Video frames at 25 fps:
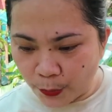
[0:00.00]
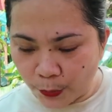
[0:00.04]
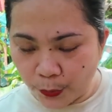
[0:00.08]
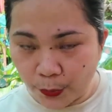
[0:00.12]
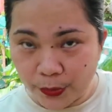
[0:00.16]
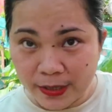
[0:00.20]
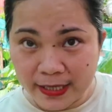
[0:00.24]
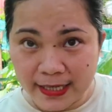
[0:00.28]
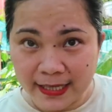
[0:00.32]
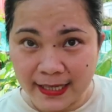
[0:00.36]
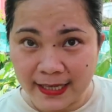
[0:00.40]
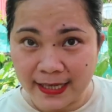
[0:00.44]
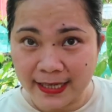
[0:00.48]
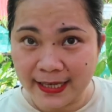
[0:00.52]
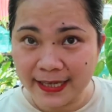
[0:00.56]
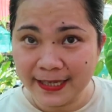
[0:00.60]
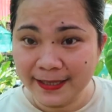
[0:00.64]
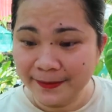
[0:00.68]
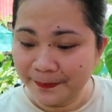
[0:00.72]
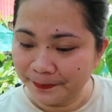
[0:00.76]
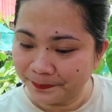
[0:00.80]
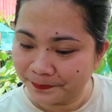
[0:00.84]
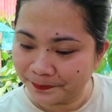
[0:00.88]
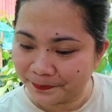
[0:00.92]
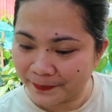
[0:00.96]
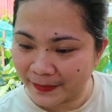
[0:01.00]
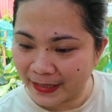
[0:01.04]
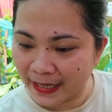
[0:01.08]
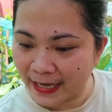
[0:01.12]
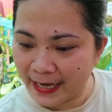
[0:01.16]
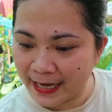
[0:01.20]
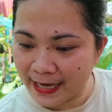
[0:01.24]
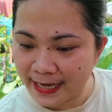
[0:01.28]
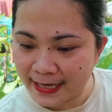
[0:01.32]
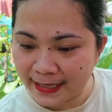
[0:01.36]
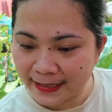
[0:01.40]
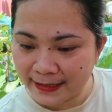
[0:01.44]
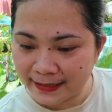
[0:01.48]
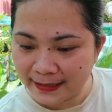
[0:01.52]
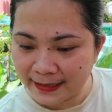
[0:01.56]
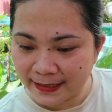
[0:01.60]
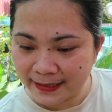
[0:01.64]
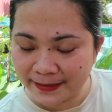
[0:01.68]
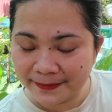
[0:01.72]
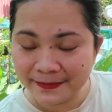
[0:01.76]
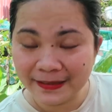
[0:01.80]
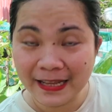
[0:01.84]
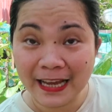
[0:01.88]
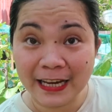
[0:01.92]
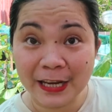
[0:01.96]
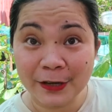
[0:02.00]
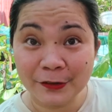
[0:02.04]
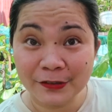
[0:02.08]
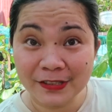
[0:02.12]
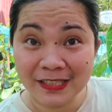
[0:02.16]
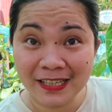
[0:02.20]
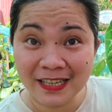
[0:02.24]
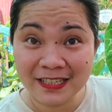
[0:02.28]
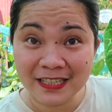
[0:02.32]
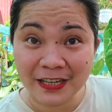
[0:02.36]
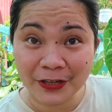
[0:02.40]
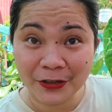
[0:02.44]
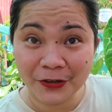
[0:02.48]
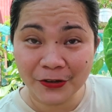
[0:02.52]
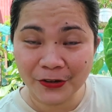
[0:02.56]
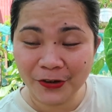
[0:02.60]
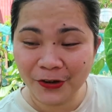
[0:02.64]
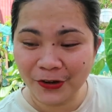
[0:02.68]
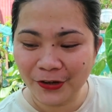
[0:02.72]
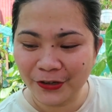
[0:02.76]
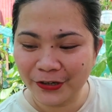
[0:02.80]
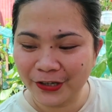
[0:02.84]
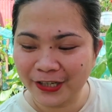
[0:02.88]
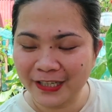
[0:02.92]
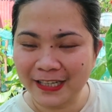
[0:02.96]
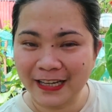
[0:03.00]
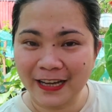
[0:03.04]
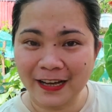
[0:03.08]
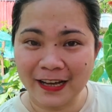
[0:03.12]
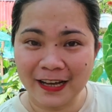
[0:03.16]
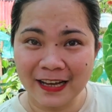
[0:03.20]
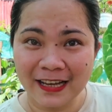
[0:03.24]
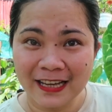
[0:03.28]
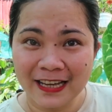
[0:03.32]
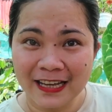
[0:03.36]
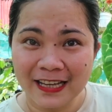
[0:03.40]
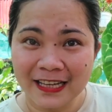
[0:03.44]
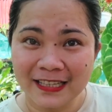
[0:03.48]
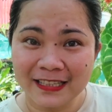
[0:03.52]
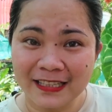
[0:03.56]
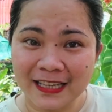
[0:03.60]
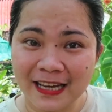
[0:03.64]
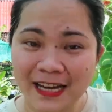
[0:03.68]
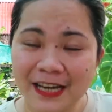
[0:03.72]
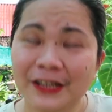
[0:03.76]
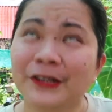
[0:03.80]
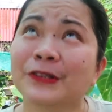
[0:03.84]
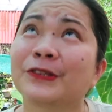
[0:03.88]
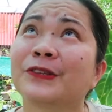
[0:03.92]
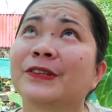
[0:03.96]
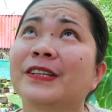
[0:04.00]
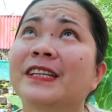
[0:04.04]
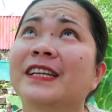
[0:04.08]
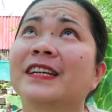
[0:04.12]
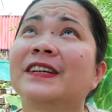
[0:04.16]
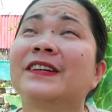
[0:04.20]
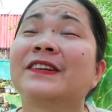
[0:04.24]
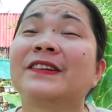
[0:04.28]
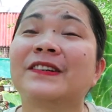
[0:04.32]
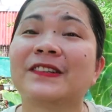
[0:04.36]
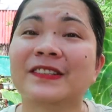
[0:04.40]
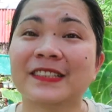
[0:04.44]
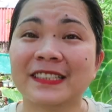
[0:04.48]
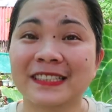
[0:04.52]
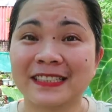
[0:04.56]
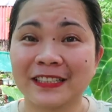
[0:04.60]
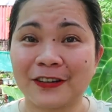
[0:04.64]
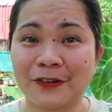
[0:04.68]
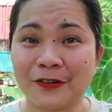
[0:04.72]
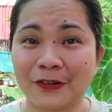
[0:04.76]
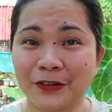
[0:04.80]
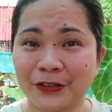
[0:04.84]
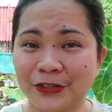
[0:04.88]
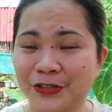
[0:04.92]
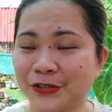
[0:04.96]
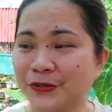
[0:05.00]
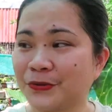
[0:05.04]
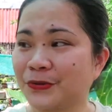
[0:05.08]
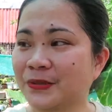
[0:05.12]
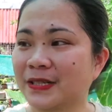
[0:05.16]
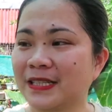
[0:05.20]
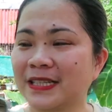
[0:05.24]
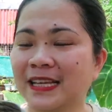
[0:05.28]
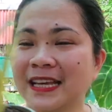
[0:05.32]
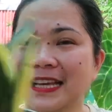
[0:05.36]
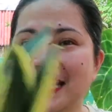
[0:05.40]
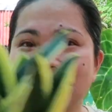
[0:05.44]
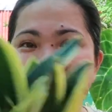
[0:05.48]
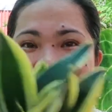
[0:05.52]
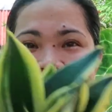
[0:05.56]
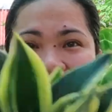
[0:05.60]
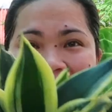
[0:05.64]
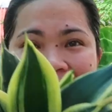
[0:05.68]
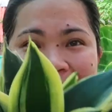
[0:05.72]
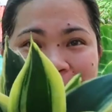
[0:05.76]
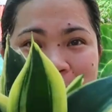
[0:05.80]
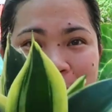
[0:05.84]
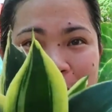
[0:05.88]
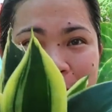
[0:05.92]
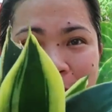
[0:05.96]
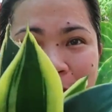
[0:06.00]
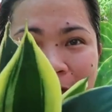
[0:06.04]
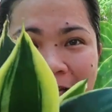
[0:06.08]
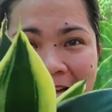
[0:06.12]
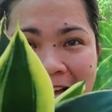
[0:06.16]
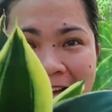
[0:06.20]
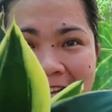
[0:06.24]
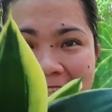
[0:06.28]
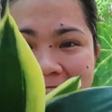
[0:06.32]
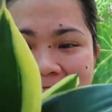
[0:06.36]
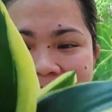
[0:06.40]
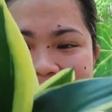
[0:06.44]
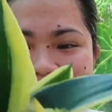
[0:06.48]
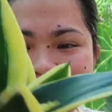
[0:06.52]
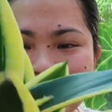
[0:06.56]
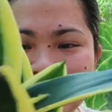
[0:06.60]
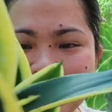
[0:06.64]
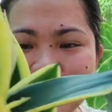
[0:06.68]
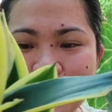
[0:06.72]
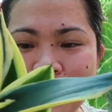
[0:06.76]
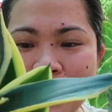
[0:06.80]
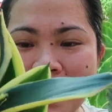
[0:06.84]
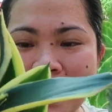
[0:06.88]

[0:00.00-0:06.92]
Okay. And, lagi ko check yung color na, na ano tuloy ako, nako-conscious. Itong ating